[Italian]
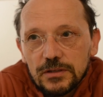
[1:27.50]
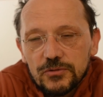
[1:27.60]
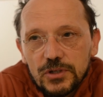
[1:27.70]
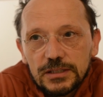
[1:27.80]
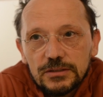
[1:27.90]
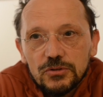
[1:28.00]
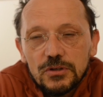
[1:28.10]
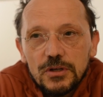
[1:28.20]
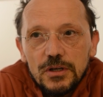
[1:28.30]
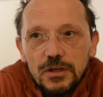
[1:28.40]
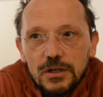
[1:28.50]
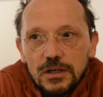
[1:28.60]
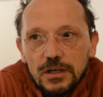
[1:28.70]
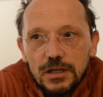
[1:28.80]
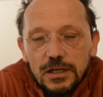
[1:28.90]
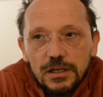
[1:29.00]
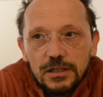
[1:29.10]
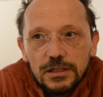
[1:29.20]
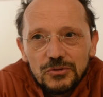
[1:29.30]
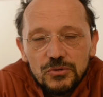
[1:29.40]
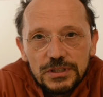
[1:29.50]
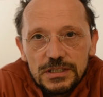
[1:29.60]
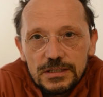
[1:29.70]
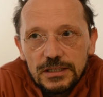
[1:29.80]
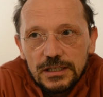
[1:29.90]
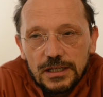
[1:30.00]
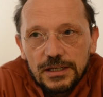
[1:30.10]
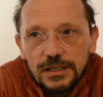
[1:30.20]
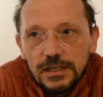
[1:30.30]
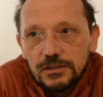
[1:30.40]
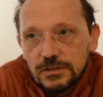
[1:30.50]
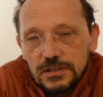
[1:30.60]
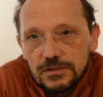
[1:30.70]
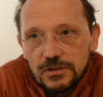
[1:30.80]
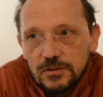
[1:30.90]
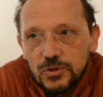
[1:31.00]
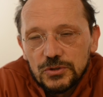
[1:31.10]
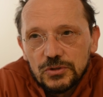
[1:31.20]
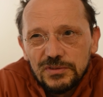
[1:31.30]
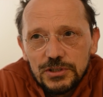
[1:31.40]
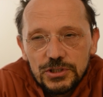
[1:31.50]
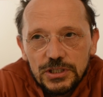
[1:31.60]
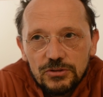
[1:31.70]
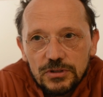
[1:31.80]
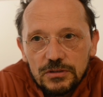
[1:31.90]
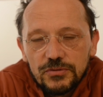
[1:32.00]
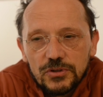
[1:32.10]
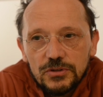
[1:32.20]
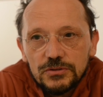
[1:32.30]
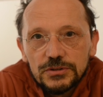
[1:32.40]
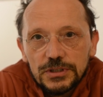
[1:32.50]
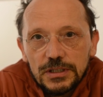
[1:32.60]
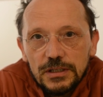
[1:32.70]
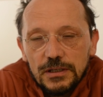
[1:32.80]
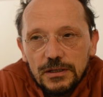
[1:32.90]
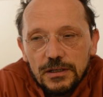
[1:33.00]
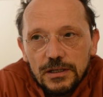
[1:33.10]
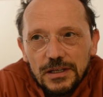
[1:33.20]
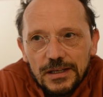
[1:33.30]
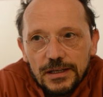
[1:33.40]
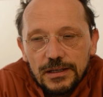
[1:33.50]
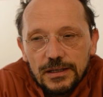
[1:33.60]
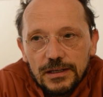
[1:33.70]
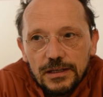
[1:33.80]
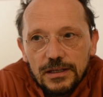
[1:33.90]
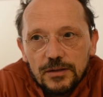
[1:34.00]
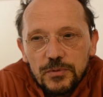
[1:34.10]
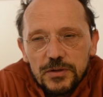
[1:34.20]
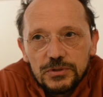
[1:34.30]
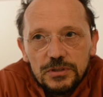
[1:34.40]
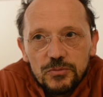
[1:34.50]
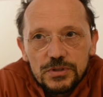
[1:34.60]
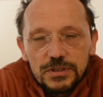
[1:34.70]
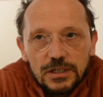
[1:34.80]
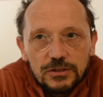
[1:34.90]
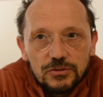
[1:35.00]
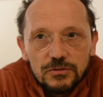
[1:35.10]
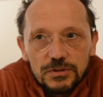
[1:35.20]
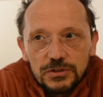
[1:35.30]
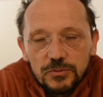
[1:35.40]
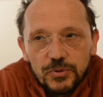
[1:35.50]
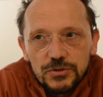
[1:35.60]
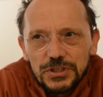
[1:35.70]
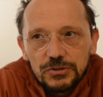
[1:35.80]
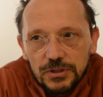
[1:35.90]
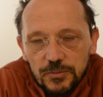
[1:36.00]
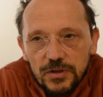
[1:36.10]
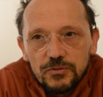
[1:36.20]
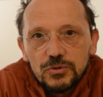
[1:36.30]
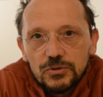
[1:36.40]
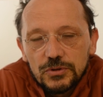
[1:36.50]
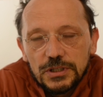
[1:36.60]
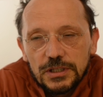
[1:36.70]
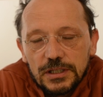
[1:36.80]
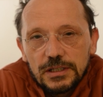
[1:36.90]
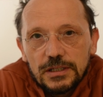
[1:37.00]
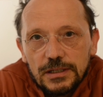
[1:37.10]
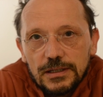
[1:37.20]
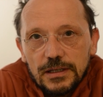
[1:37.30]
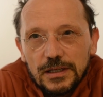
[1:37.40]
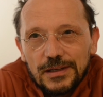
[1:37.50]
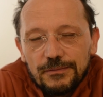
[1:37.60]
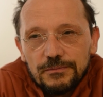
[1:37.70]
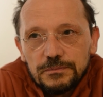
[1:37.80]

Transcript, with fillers: lavorato eh, nel Kurdistan iracheno, una zona molto vicino al fronte eh, e abbiamo dimostrato con questo progetto che abbiamo voluto tenere eh,